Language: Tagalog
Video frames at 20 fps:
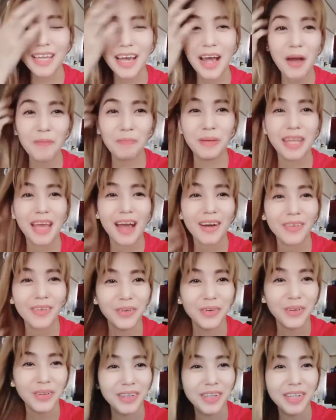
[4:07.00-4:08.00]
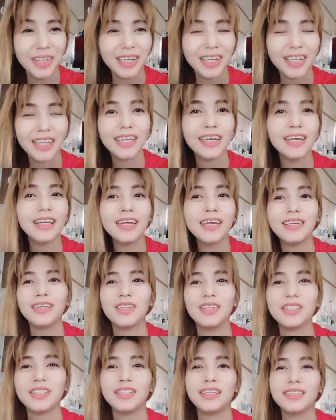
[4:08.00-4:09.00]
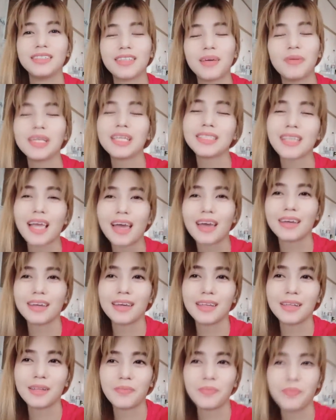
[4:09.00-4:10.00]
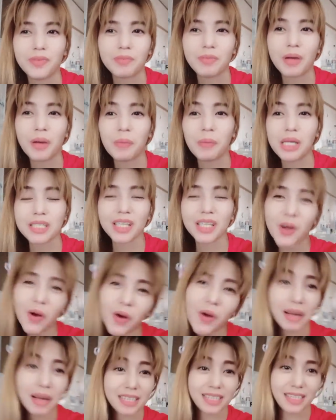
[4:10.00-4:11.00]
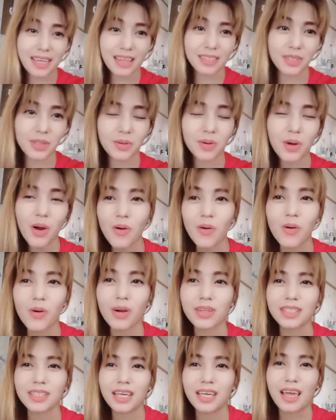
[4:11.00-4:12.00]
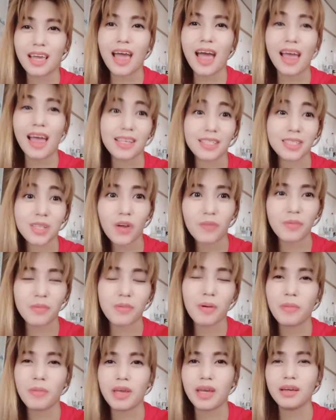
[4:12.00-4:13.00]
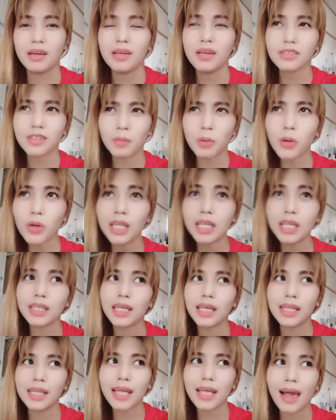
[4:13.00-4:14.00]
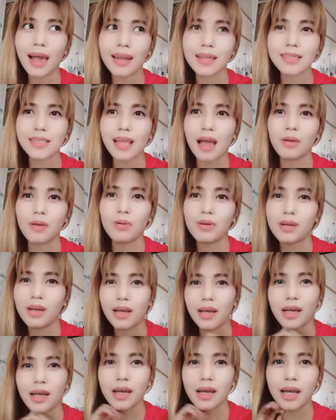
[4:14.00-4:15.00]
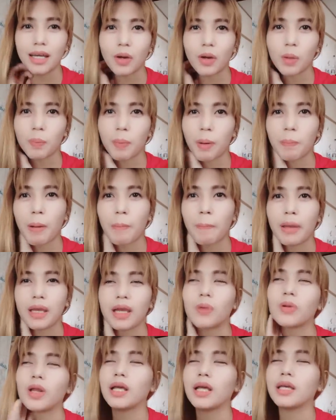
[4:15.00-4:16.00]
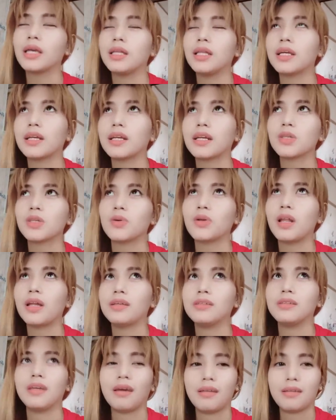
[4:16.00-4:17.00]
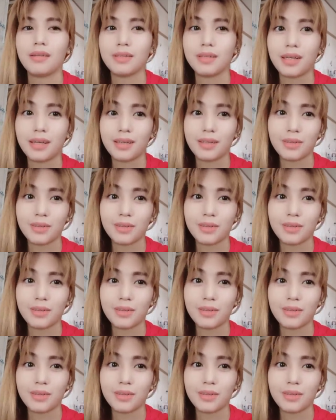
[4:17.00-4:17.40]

nahappy na ako yan sabi niya sa akin magbis daw ako mag-asikaso daw ako kasi nga aalis daw kami mamaya sabi kong init-init aalis tayo kaya ko ipagpapahinga ko na lang yan, i-rest ko na lang yan, yan.